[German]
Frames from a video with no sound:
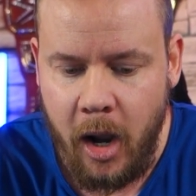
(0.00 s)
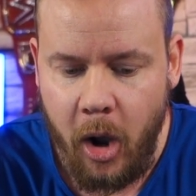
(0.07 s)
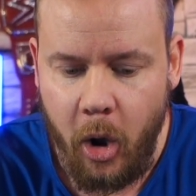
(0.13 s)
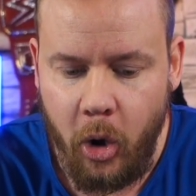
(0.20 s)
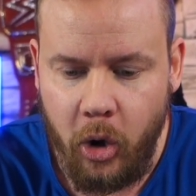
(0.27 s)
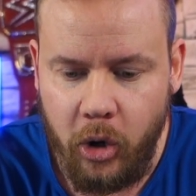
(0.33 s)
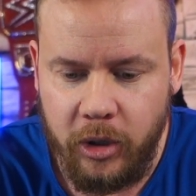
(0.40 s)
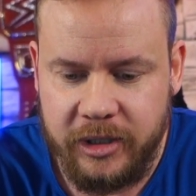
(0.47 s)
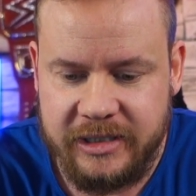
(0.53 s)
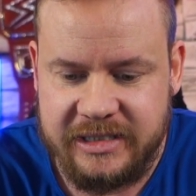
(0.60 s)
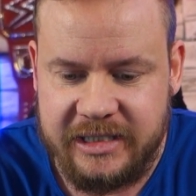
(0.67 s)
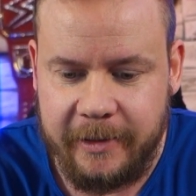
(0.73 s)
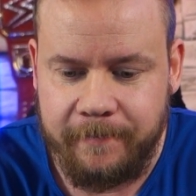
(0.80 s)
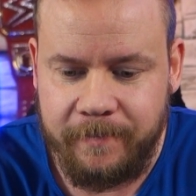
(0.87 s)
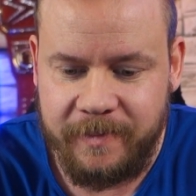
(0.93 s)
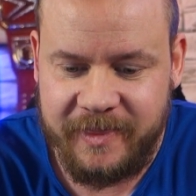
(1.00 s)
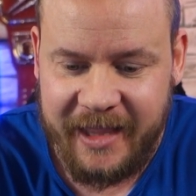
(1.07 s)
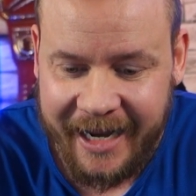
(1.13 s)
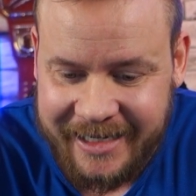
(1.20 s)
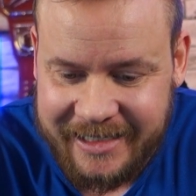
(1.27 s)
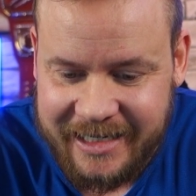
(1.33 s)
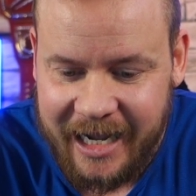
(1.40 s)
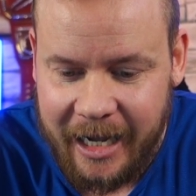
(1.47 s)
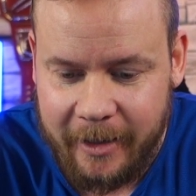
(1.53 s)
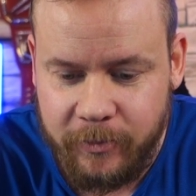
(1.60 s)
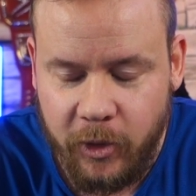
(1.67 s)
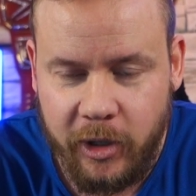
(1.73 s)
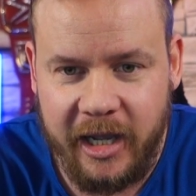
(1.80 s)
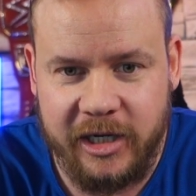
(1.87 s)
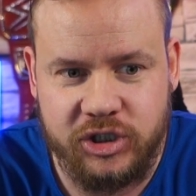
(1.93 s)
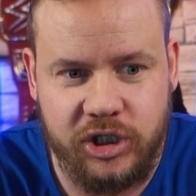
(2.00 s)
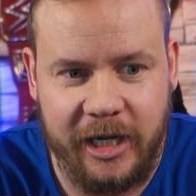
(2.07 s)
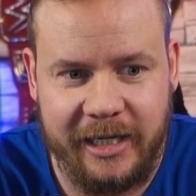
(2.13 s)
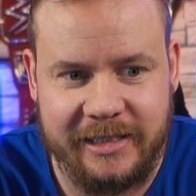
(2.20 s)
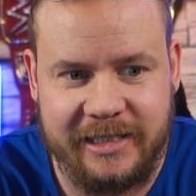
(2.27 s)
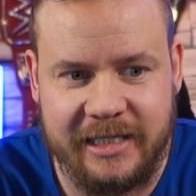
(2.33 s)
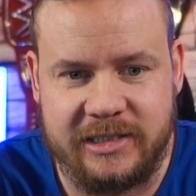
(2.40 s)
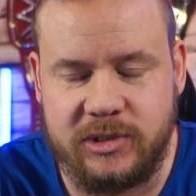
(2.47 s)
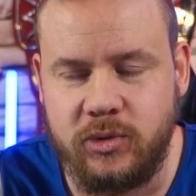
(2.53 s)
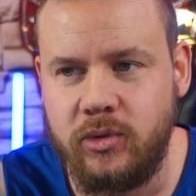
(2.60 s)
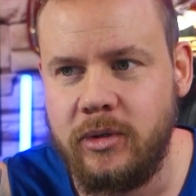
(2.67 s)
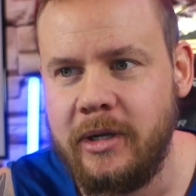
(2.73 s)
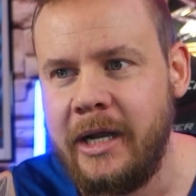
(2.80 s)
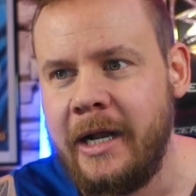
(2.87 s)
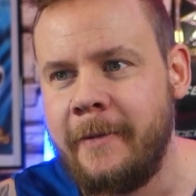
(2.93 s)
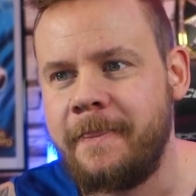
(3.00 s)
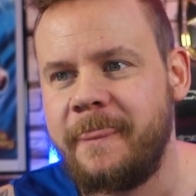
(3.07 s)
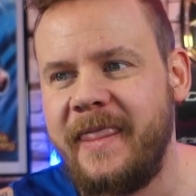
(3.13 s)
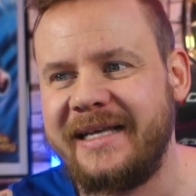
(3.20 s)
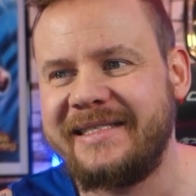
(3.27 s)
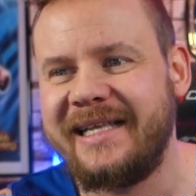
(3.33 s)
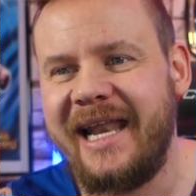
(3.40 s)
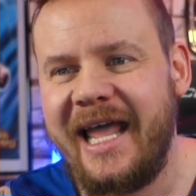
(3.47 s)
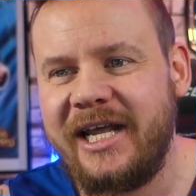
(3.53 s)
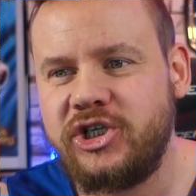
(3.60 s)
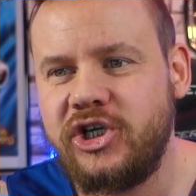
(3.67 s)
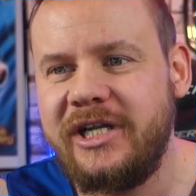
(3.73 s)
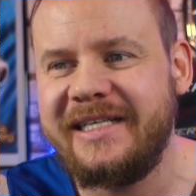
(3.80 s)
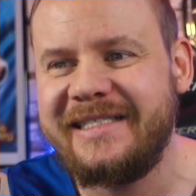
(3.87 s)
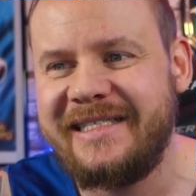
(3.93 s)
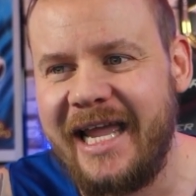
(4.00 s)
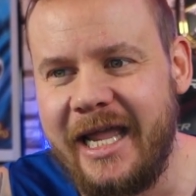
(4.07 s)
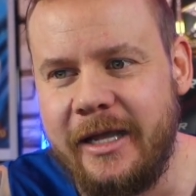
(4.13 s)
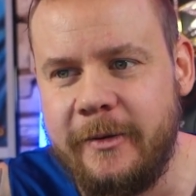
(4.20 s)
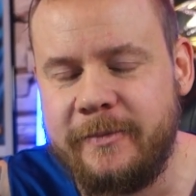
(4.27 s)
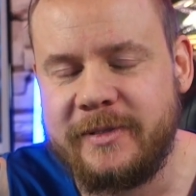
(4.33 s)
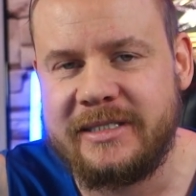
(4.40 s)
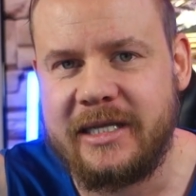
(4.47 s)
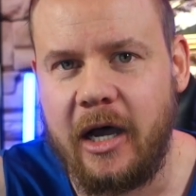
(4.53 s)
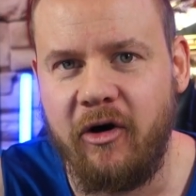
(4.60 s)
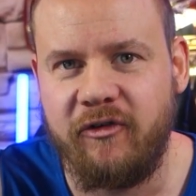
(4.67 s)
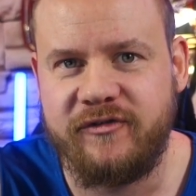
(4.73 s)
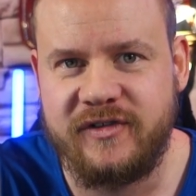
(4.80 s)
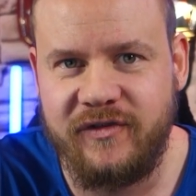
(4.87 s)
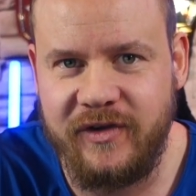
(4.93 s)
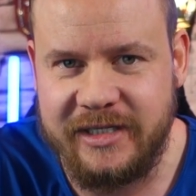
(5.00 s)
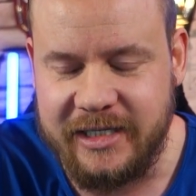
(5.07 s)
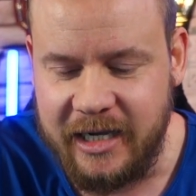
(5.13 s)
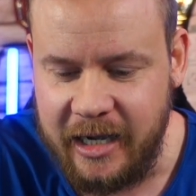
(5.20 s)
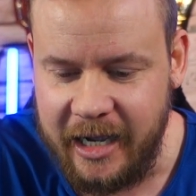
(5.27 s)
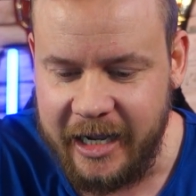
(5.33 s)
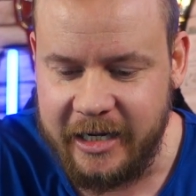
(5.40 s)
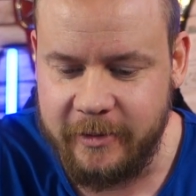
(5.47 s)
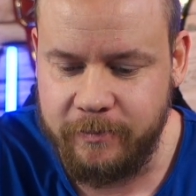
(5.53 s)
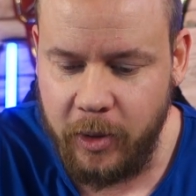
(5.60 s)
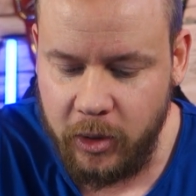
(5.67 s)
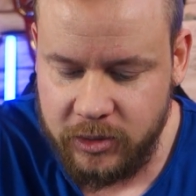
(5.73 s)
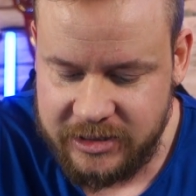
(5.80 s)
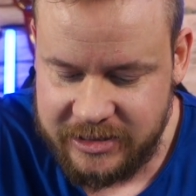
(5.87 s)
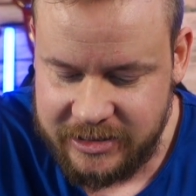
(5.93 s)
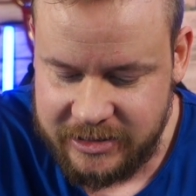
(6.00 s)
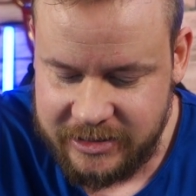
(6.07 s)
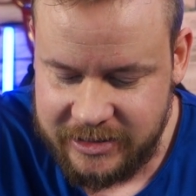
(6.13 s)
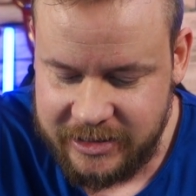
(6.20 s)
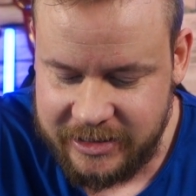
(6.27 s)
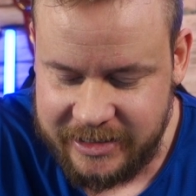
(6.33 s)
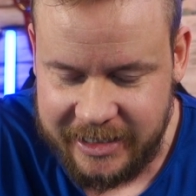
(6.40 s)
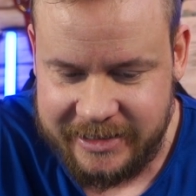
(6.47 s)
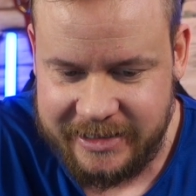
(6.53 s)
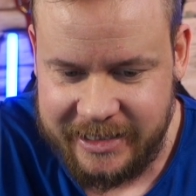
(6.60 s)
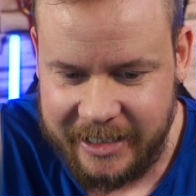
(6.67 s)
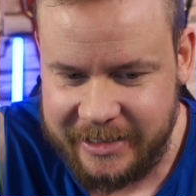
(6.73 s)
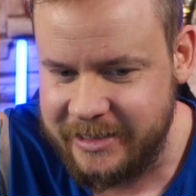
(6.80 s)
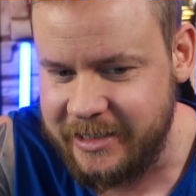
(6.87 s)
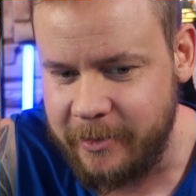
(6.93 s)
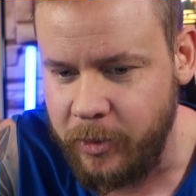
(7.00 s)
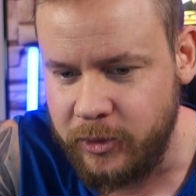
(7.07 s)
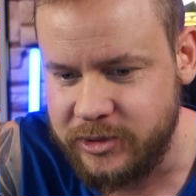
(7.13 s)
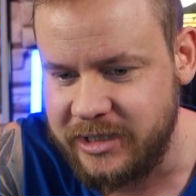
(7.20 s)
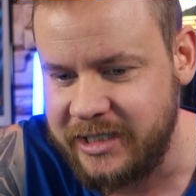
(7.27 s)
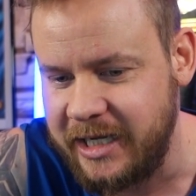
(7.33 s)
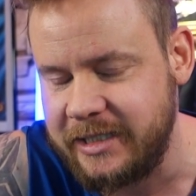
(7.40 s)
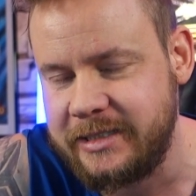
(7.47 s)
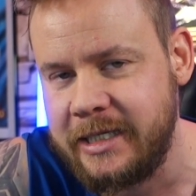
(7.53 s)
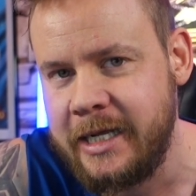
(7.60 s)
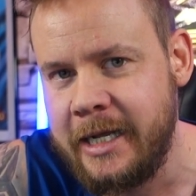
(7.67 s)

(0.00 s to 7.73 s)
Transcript: Und dann kam noch erschreckend dazu, dass Lashley selbst auf Twitter einen Post gesetzt hat, gepostet hat,